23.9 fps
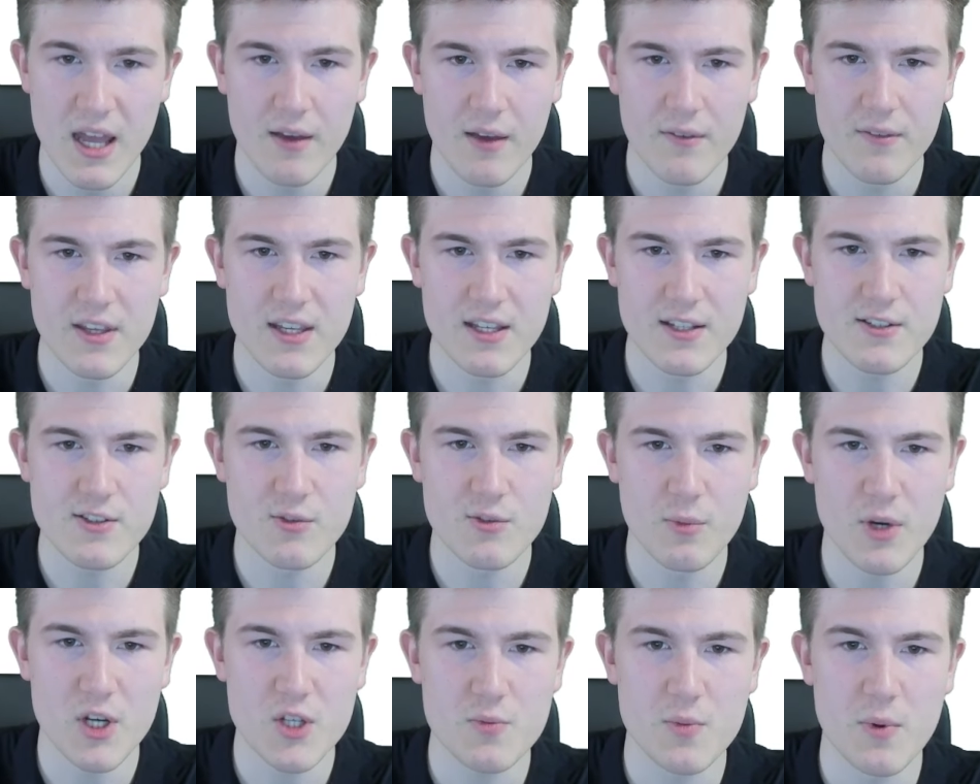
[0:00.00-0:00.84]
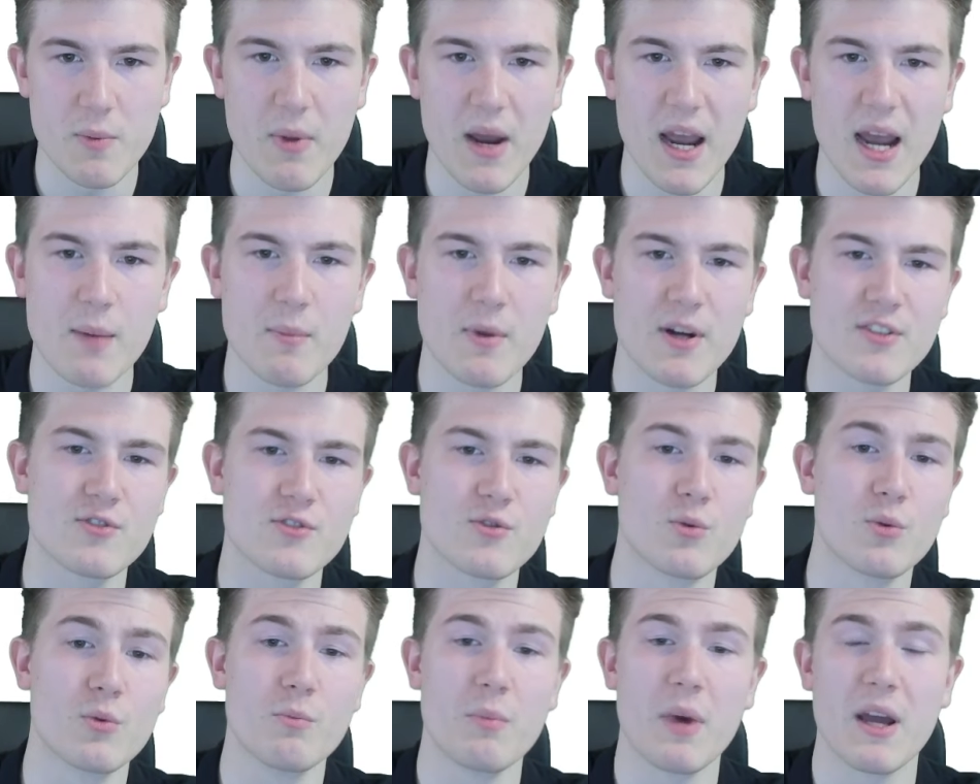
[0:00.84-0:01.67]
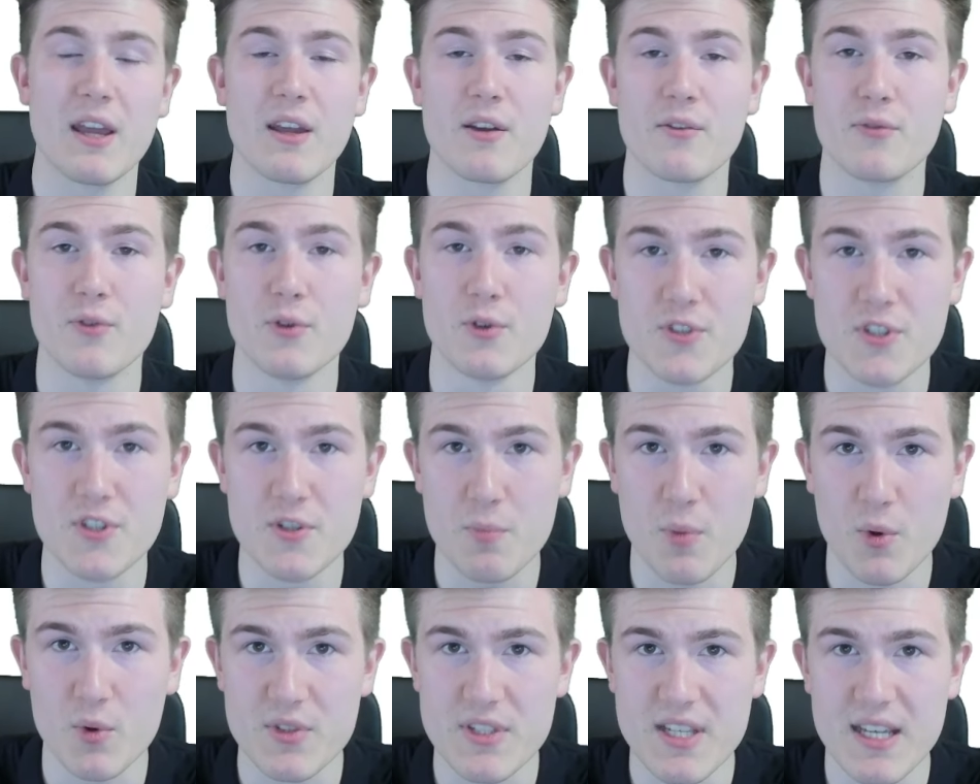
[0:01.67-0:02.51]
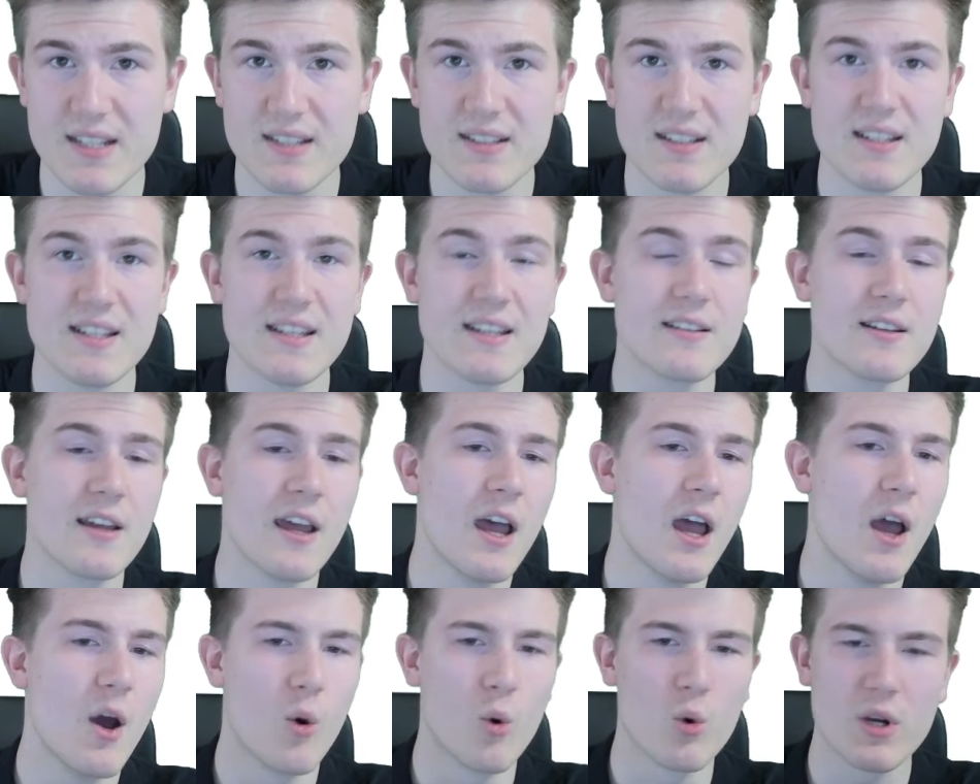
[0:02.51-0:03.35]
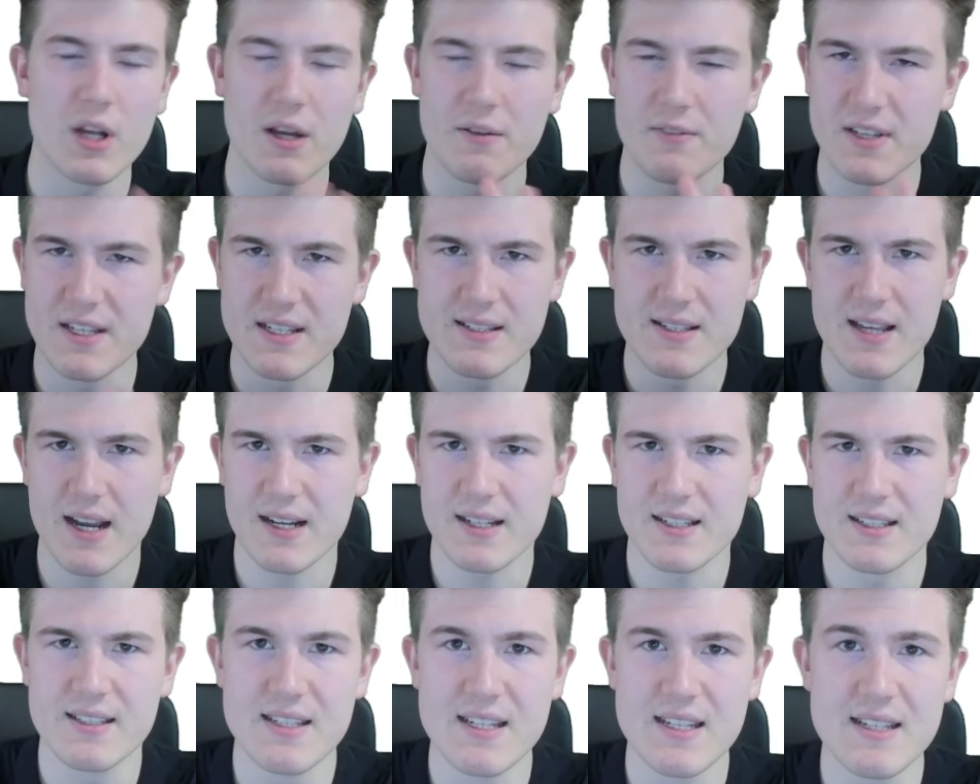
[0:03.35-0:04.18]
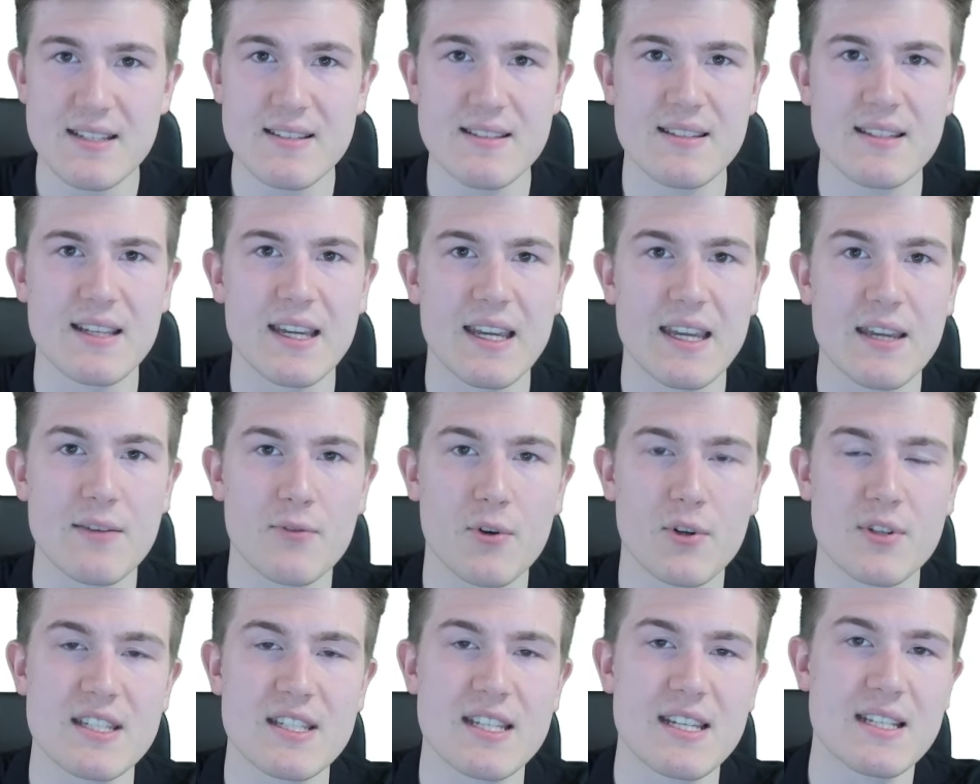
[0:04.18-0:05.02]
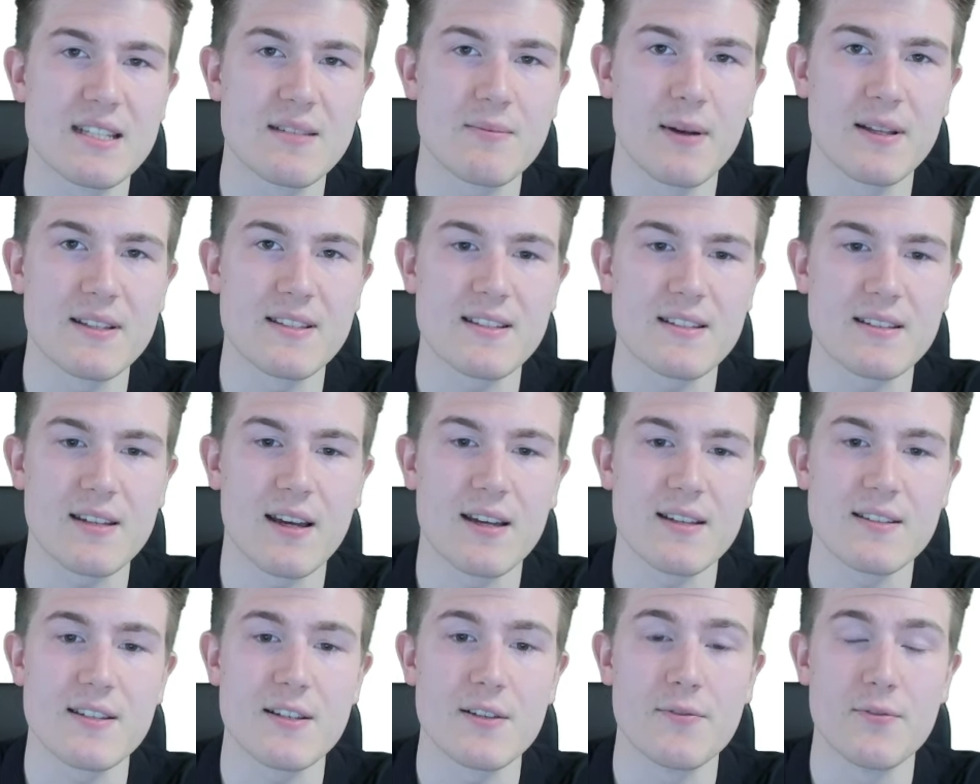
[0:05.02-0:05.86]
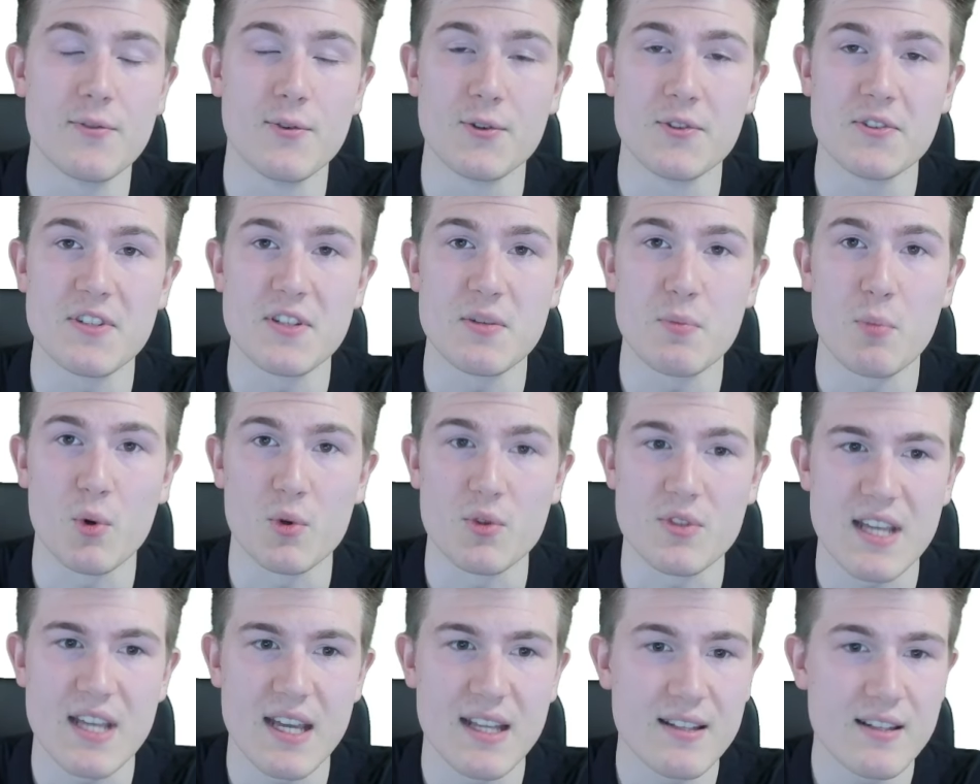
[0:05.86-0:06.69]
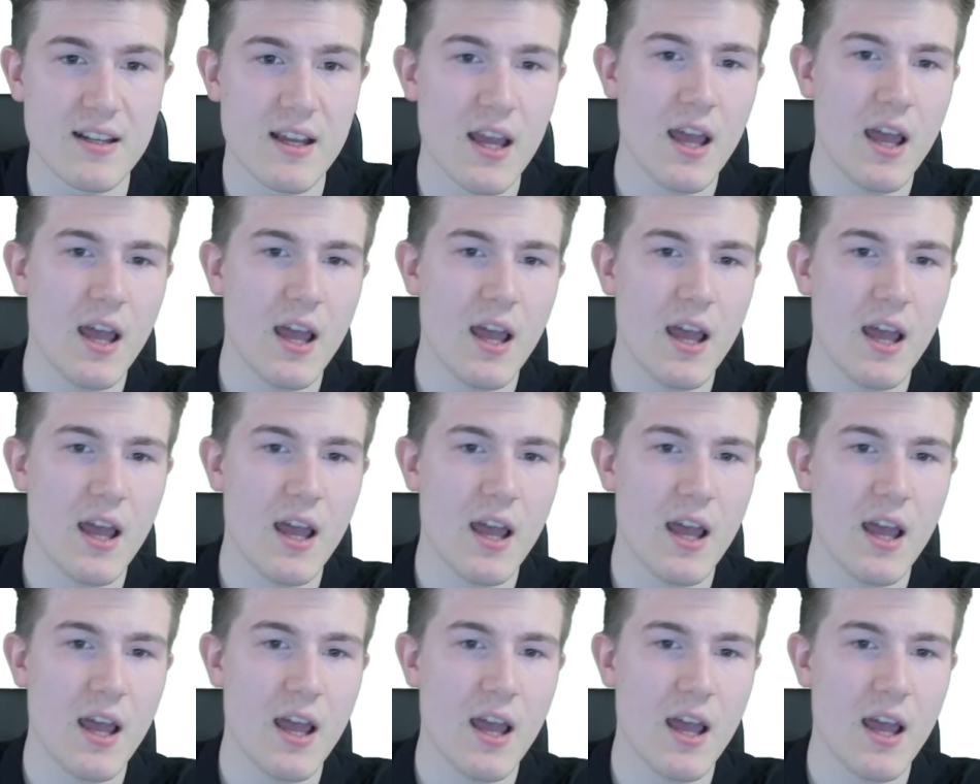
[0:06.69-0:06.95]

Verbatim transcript: wie hier zum Beispiel bei Amazon bei 40 40 Prozent liegt oder wie gesagt in diesem Dreh von 10, 20, 30, 40 Prozent.